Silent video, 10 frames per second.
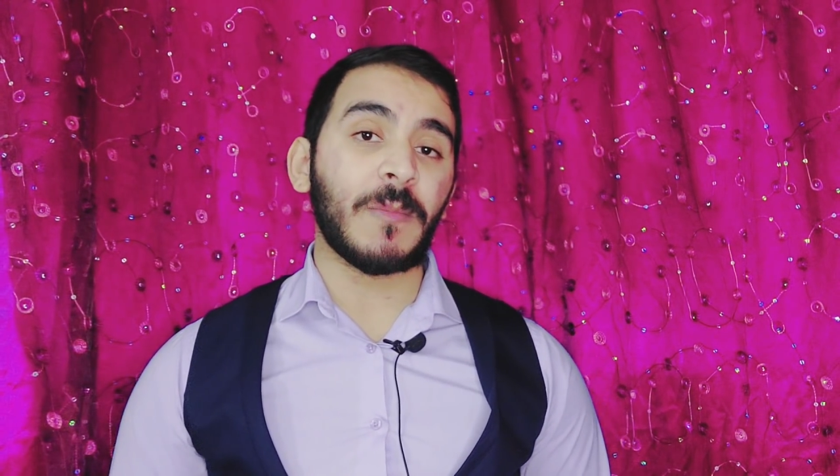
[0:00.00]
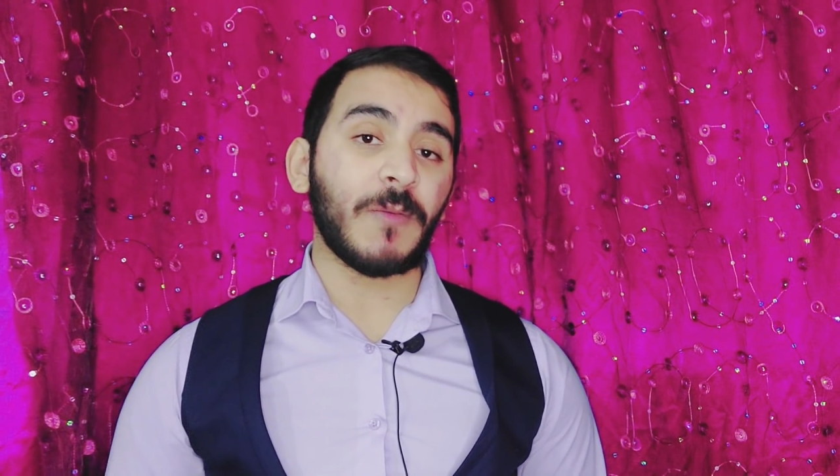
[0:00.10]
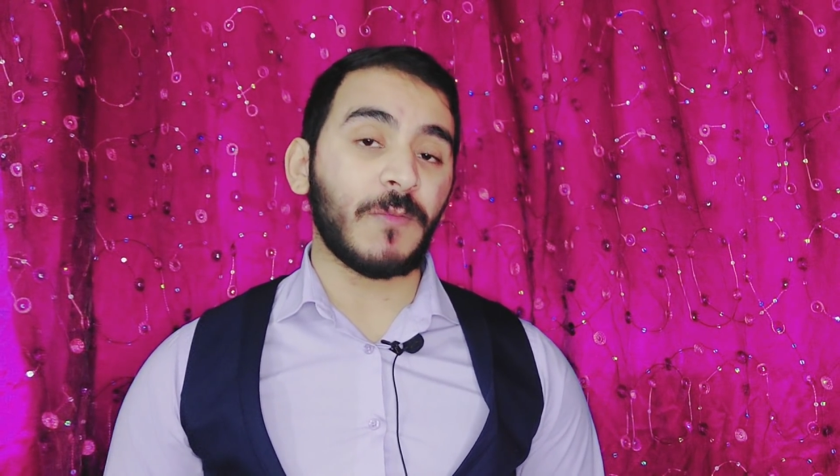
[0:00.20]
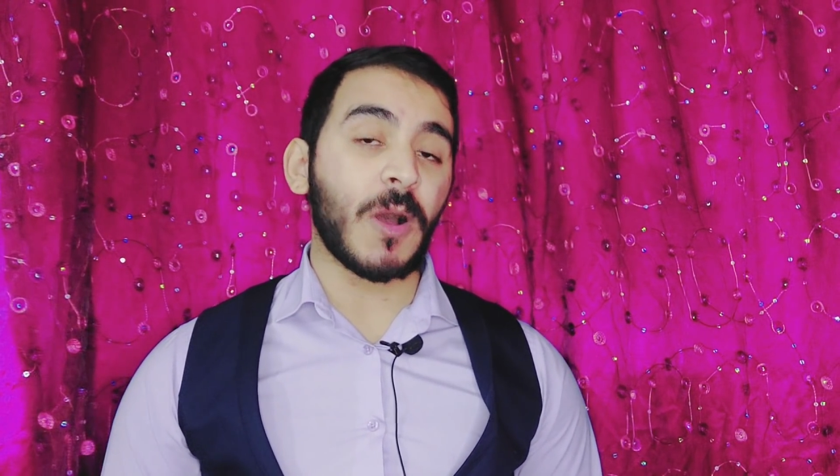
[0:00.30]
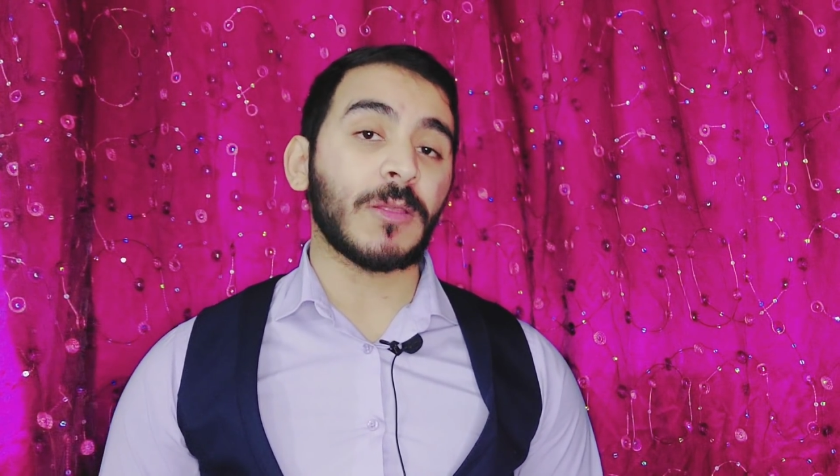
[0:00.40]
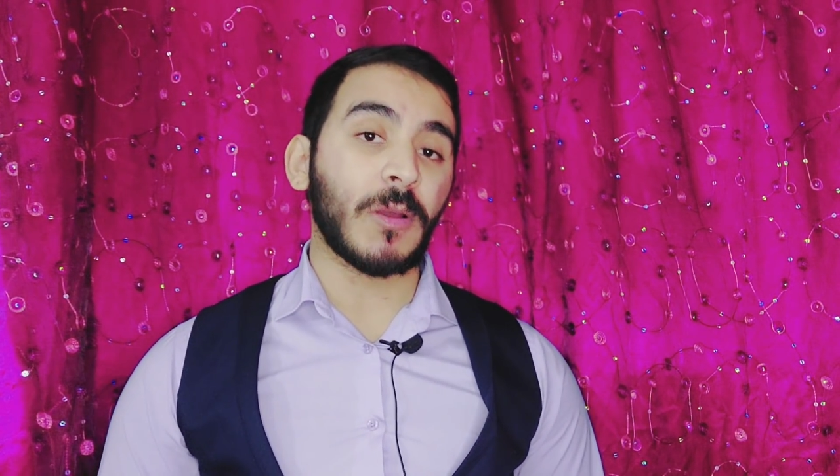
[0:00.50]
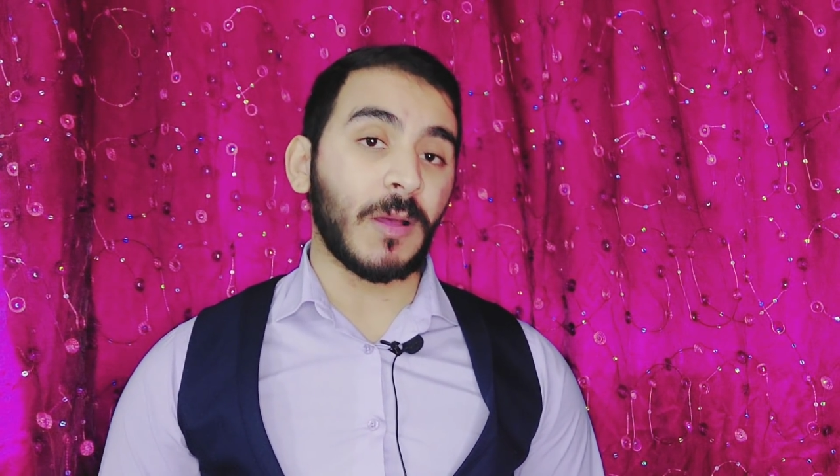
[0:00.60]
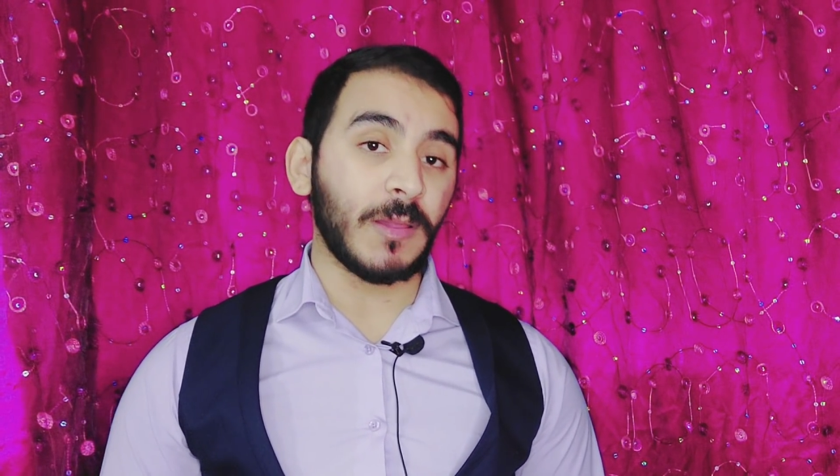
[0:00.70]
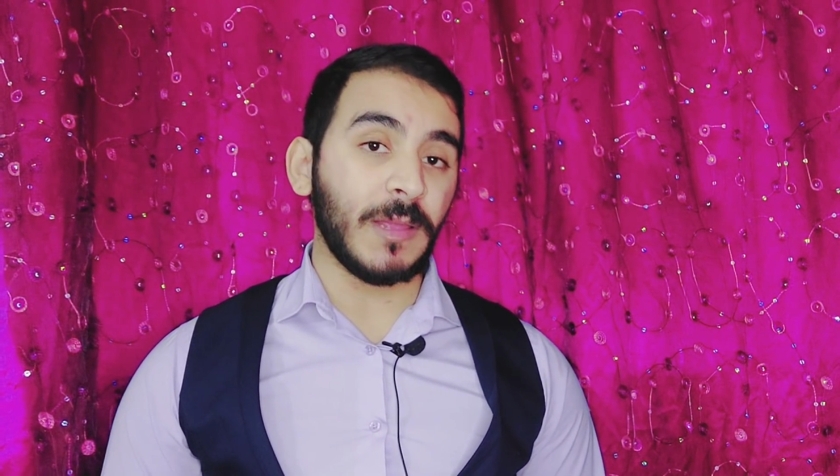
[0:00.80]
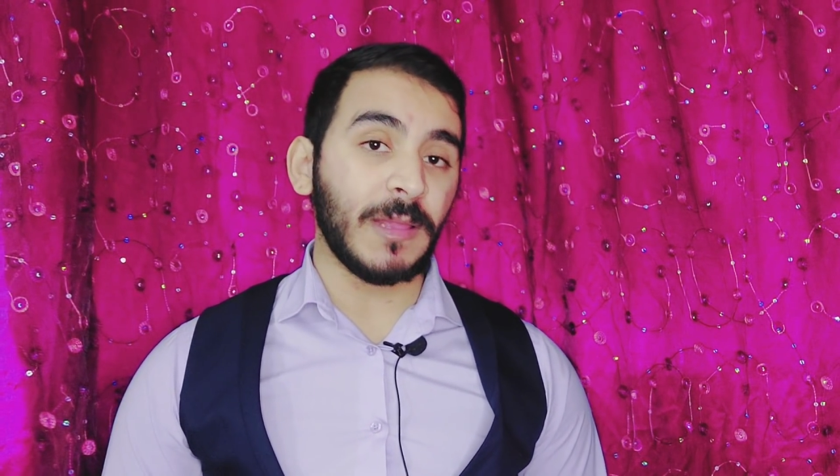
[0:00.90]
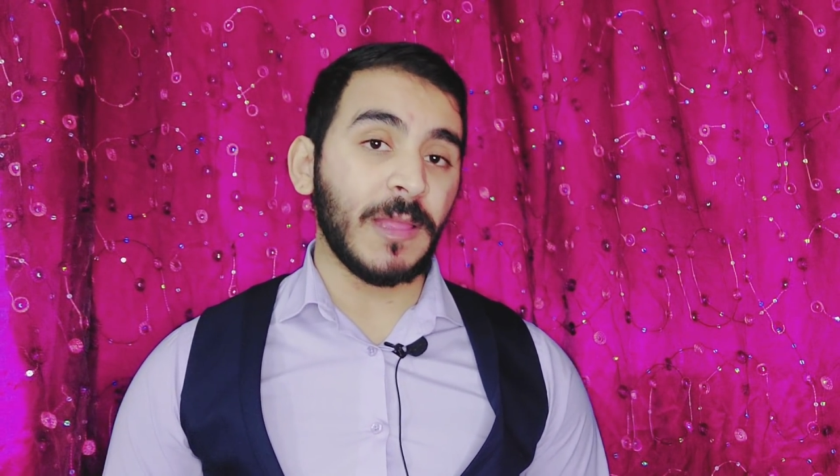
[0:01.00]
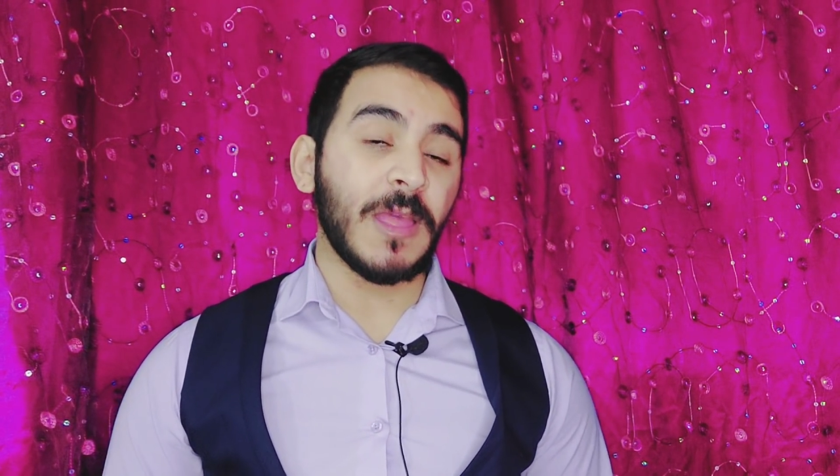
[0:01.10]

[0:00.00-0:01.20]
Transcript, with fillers: يبقى في وقت قليل